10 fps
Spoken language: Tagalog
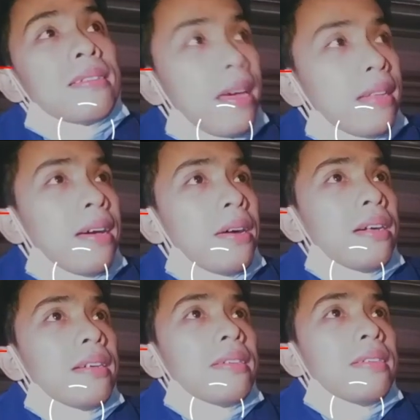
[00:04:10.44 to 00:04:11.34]

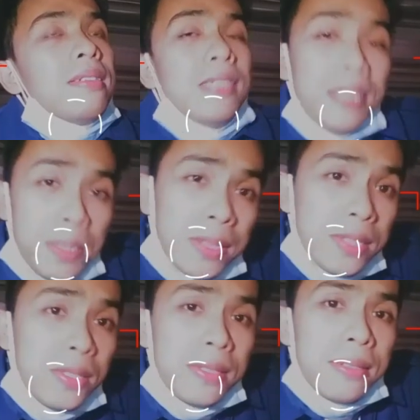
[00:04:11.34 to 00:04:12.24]
sana hindi
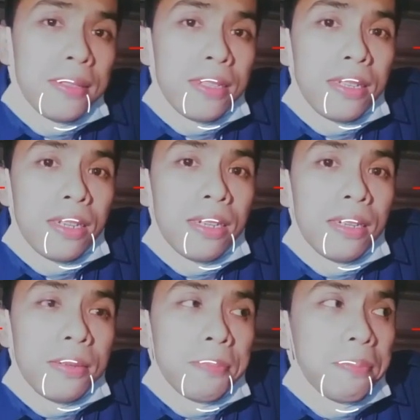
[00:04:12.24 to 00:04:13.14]
naman
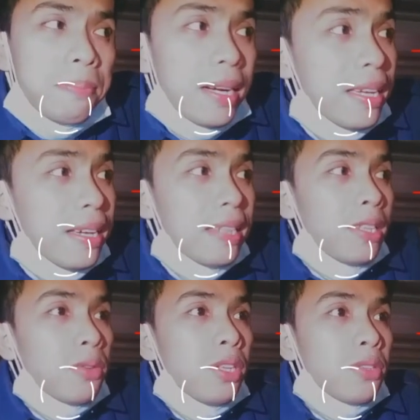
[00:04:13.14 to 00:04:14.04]
maging
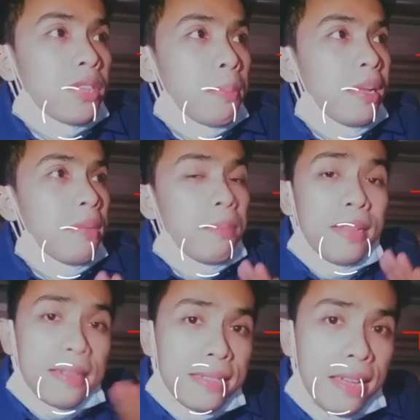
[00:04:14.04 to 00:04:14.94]
ganito dito sa
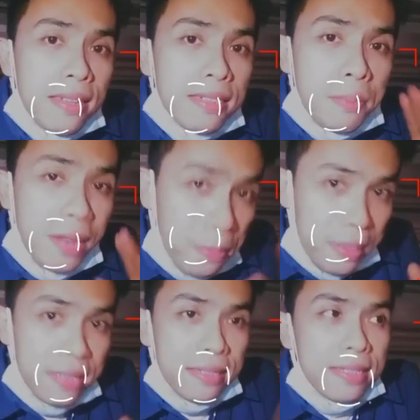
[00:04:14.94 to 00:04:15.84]
Pilipinas na sa
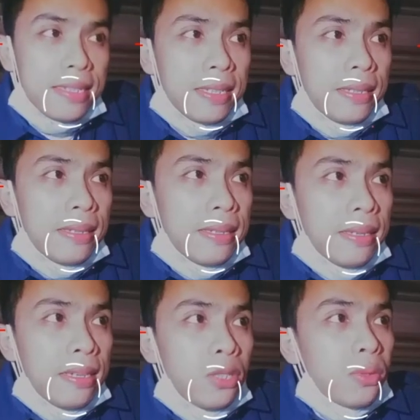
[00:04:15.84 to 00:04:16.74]
Philippines
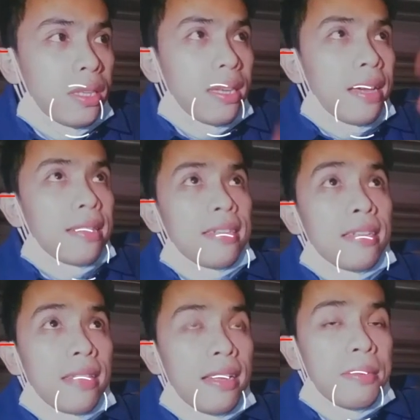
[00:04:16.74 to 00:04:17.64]
yung nangyari
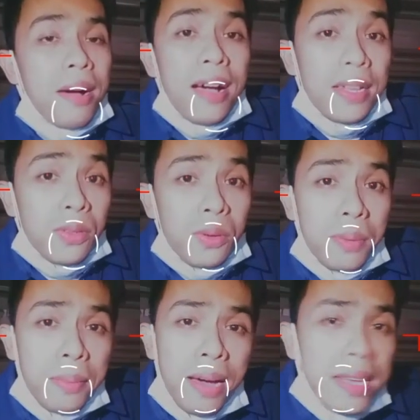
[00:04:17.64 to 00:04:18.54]
sa Italy mga
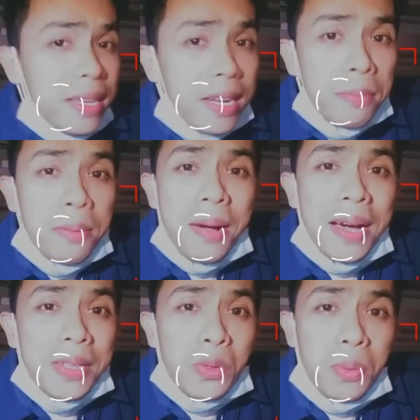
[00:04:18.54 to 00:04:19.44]
katropa. Mahirap na
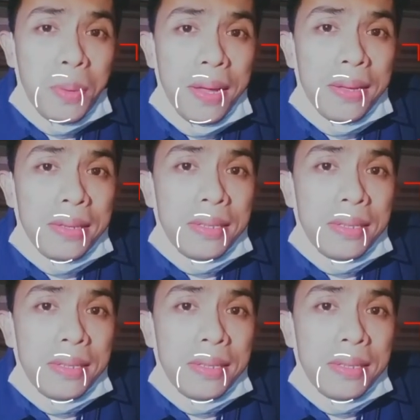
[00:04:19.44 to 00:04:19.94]
mga katropa.